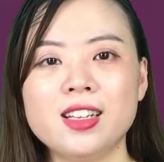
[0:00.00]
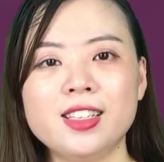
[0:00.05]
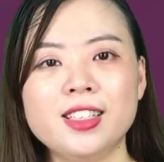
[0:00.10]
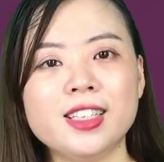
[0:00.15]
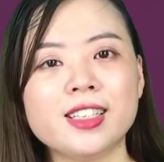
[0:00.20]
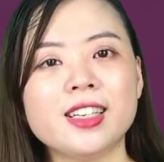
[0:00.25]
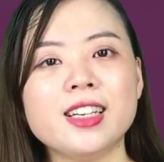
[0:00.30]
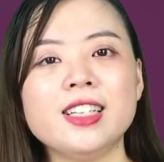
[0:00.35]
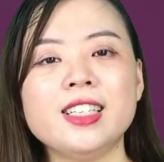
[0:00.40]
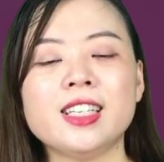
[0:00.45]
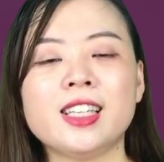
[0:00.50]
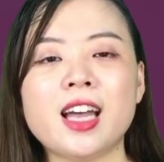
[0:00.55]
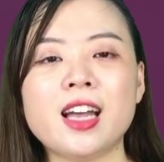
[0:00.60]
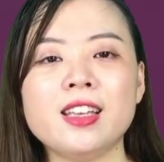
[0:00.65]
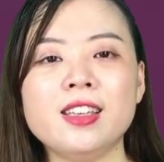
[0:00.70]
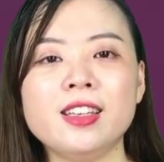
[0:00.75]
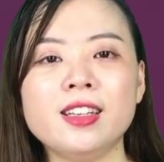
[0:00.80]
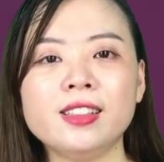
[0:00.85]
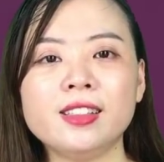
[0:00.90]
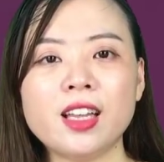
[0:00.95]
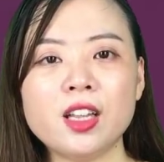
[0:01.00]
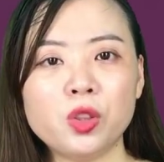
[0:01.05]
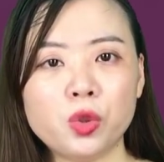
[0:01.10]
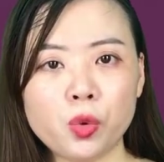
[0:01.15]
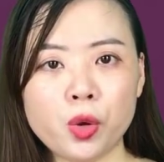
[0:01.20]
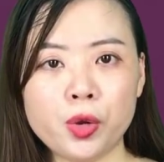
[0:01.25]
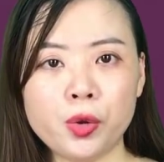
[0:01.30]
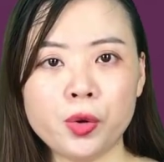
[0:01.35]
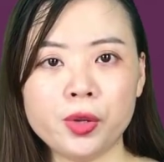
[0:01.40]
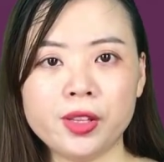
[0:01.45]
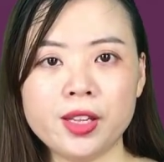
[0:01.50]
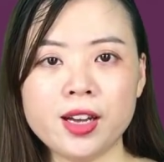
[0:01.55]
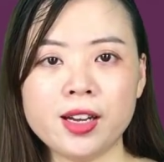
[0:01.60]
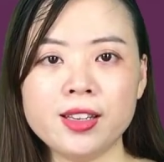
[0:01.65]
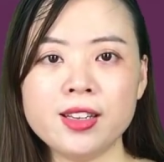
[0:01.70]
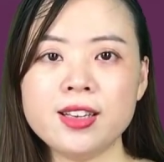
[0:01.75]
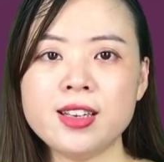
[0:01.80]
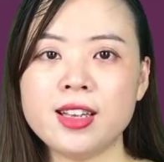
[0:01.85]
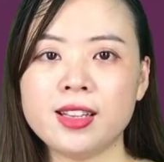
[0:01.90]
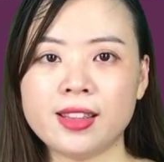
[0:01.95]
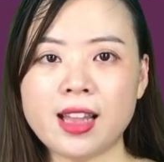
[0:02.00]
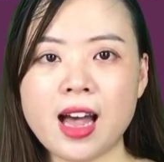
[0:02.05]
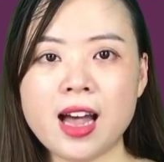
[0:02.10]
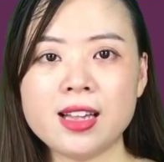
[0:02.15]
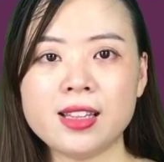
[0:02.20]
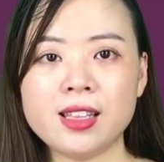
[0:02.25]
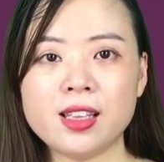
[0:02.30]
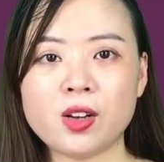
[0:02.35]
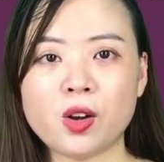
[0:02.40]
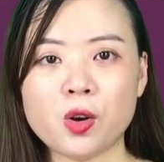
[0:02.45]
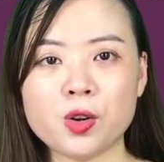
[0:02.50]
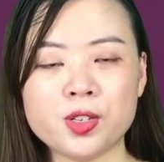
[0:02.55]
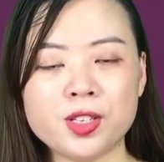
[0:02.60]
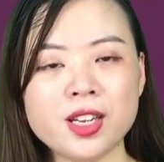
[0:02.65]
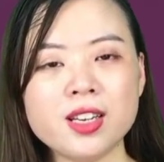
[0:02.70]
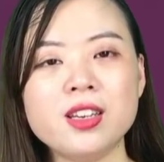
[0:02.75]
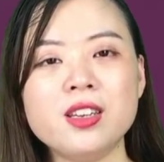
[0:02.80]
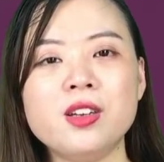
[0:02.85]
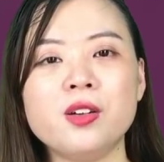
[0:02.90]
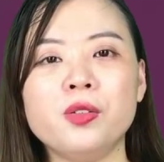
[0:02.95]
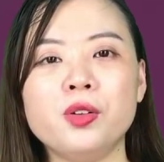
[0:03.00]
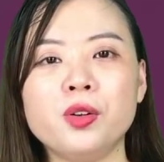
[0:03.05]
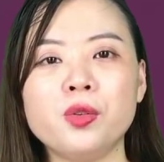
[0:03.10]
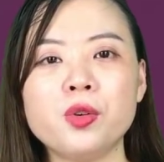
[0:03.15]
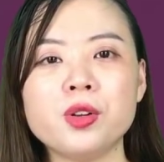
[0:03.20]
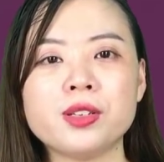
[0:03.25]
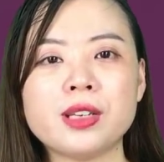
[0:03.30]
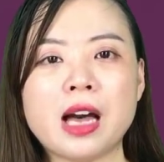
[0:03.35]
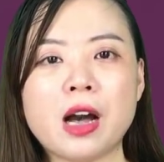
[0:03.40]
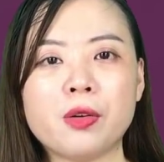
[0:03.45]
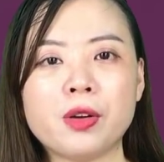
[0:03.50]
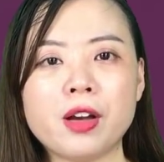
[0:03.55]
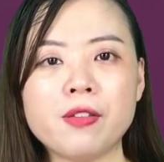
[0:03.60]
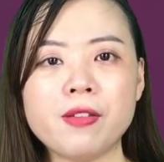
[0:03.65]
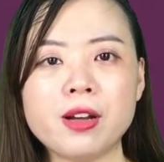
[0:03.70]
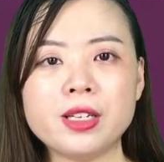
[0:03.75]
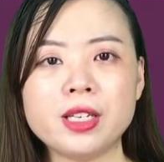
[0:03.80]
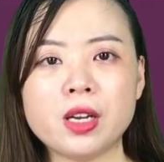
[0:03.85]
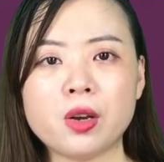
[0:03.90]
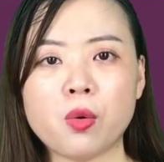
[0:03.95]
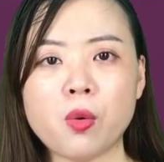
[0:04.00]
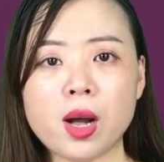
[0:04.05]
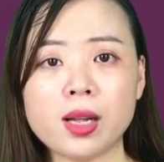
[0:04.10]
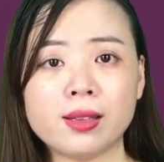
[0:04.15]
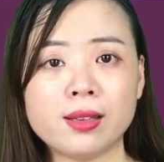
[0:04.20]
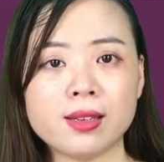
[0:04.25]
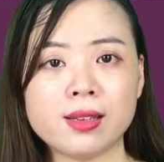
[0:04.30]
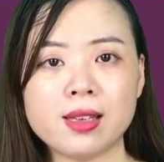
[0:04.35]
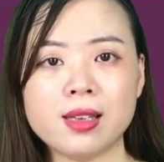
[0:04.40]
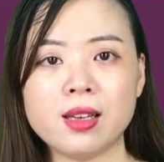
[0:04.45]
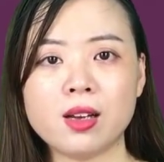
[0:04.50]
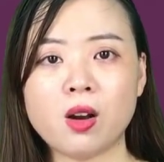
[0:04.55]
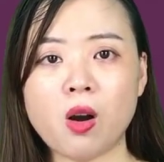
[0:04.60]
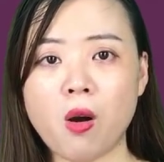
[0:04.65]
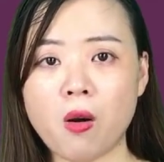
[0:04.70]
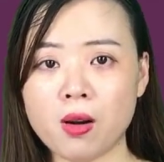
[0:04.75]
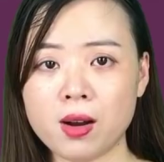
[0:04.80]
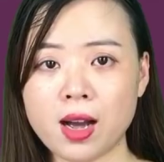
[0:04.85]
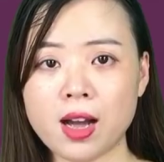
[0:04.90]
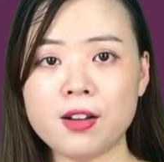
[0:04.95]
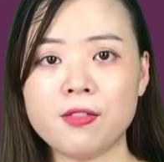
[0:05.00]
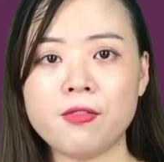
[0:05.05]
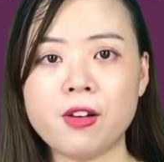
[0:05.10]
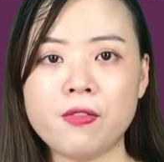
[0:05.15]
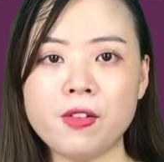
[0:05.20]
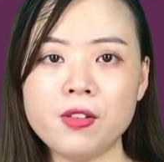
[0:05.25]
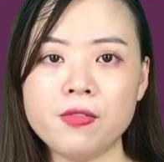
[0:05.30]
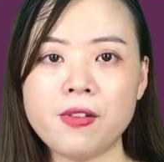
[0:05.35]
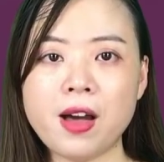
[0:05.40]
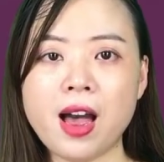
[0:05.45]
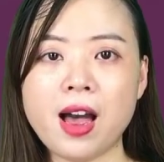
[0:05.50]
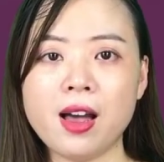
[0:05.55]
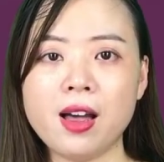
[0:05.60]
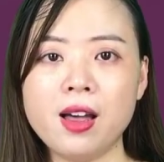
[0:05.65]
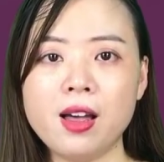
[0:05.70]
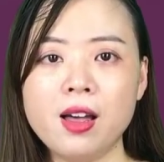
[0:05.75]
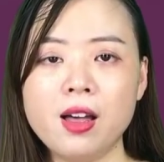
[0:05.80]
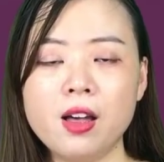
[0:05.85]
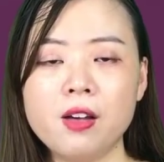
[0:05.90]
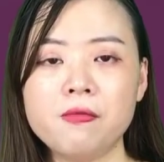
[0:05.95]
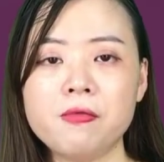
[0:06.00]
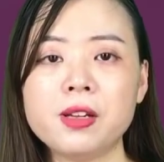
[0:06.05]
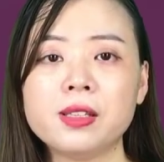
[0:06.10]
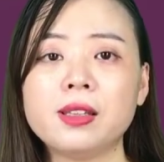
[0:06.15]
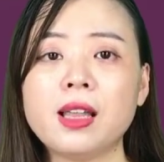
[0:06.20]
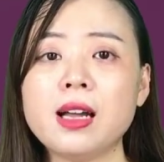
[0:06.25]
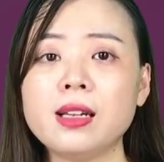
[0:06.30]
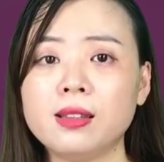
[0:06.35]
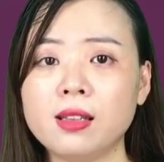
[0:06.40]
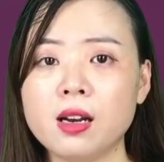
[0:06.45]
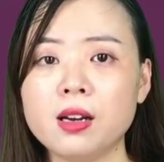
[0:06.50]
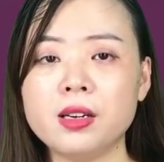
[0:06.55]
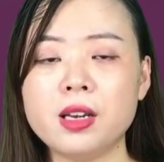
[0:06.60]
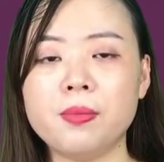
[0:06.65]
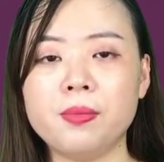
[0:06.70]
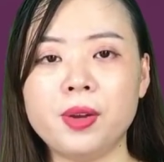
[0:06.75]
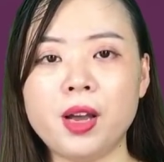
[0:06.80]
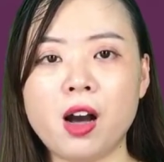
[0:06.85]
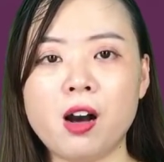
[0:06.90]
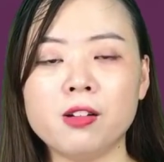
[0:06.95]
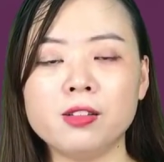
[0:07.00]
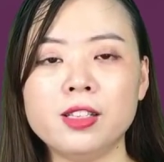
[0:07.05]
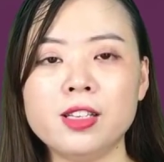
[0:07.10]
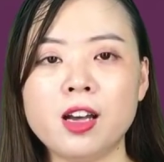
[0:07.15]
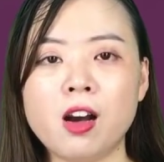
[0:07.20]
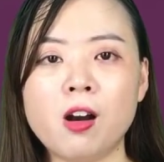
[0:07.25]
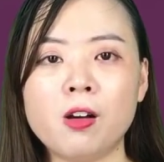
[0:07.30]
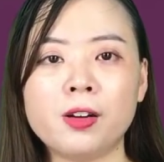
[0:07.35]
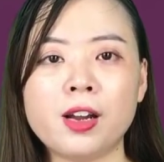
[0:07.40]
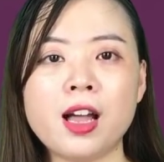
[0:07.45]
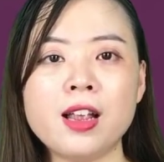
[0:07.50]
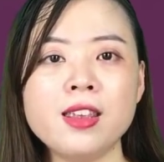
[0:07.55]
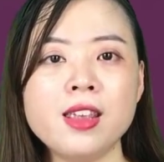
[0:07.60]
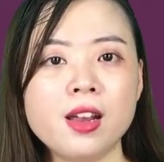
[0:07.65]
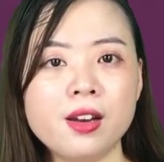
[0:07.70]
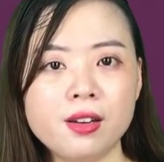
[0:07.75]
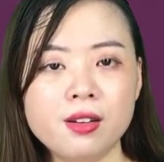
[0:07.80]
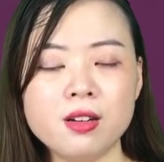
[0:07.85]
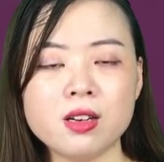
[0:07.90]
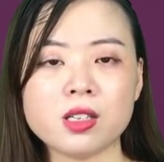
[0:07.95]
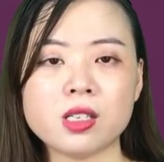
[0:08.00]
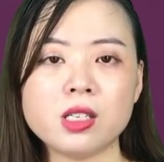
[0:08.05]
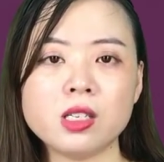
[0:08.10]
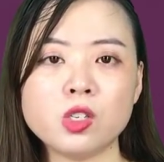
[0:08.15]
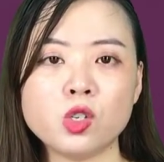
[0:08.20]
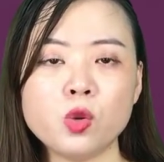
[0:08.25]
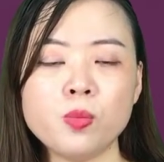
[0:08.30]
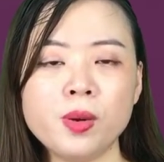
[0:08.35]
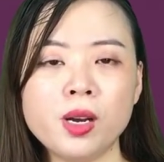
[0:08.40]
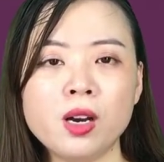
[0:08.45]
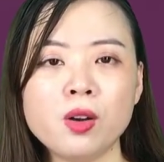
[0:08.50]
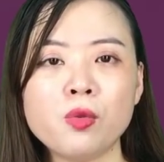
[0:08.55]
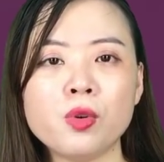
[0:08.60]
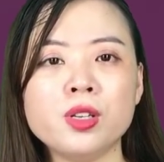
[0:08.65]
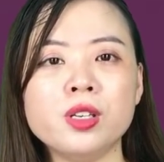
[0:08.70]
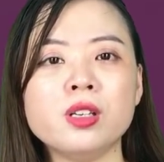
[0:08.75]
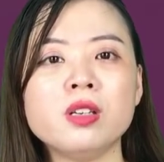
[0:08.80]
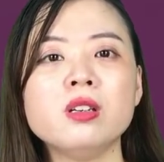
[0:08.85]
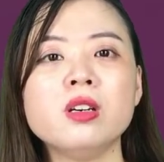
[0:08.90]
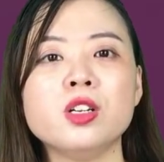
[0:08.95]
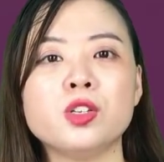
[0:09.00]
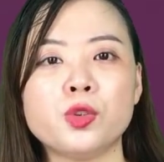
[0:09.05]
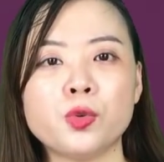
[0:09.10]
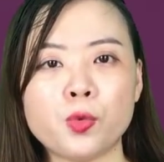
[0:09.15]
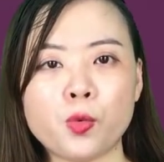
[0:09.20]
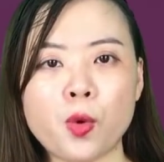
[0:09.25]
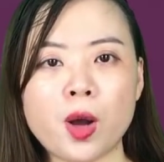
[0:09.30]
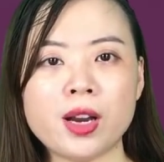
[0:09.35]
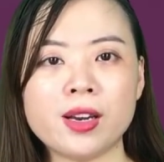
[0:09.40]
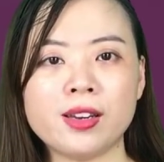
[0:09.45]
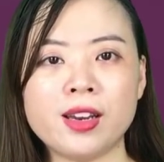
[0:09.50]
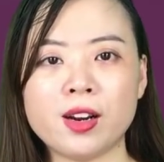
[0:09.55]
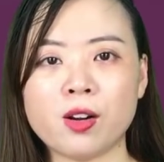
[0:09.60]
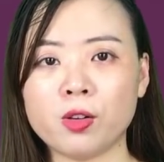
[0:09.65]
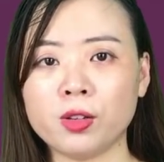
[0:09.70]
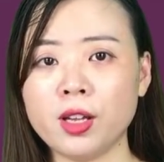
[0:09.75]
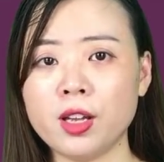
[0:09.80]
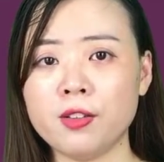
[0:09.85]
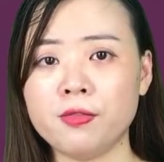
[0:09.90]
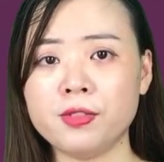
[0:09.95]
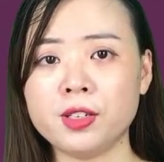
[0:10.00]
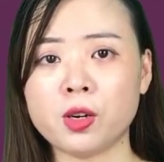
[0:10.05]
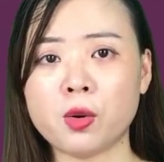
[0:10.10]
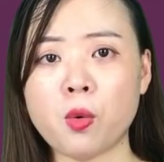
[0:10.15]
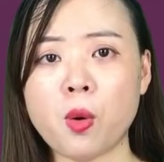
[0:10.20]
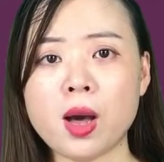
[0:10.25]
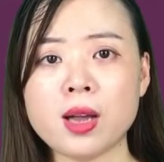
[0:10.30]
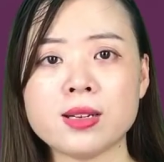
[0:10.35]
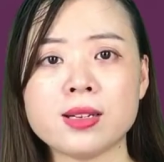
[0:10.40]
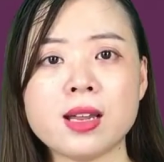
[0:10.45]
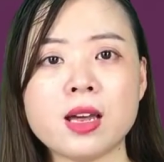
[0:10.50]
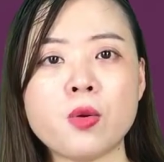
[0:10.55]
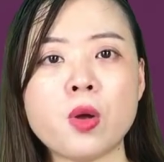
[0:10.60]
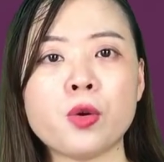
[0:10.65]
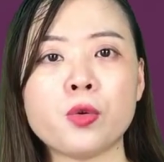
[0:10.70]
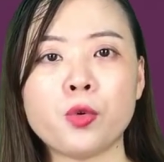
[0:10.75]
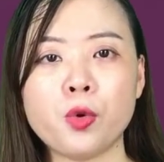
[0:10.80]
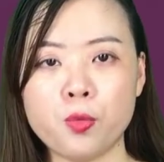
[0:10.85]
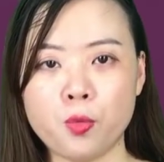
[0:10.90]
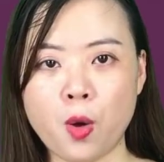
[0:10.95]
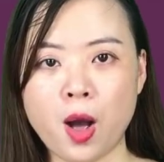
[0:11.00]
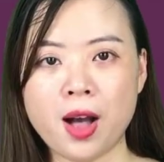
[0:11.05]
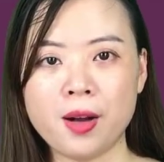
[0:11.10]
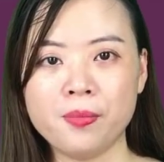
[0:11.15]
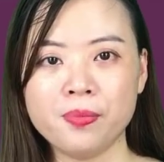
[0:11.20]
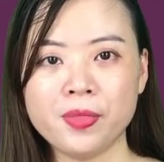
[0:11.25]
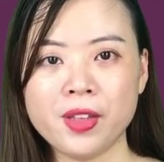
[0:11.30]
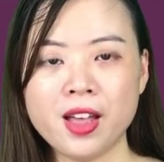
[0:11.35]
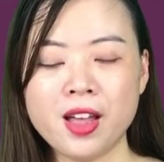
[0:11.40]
Trước khi trở thành những tên tuổi nổi tiếng như hiện tại thì có rất nhiều những ngôi sao đã phải trải qua thời kỳ khó khăn và vất vả. Và tại thời điểm đó thì họ đã nhận được sự giúp đỡ của những người xung quanh để có thể vượt qua giai đoạn khủng hoảng.